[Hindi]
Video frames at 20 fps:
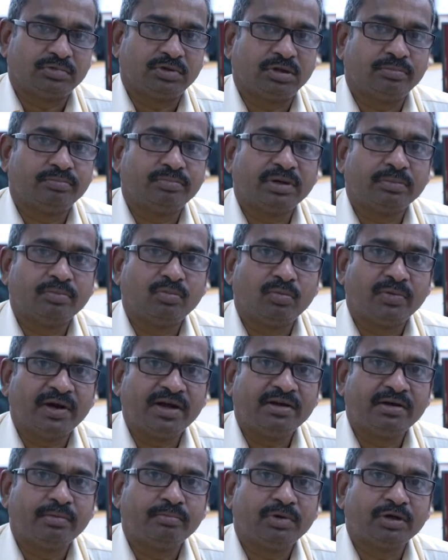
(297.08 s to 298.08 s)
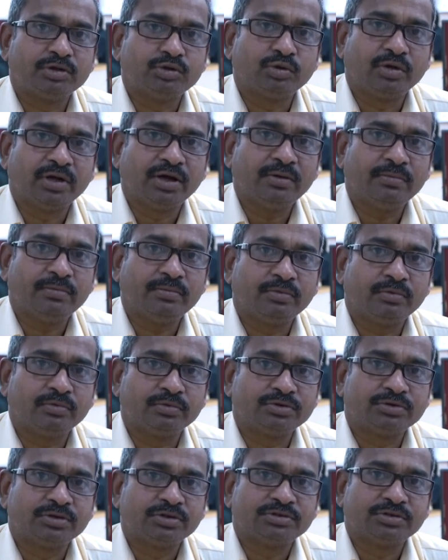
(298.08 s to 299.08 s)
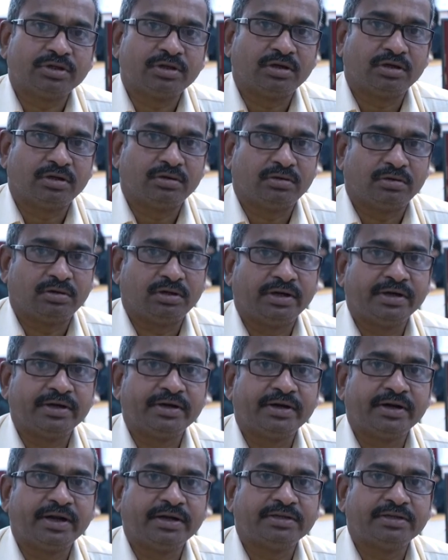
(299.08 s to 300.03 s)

नंबर मोबाइल नंबर जो है उससे लिंक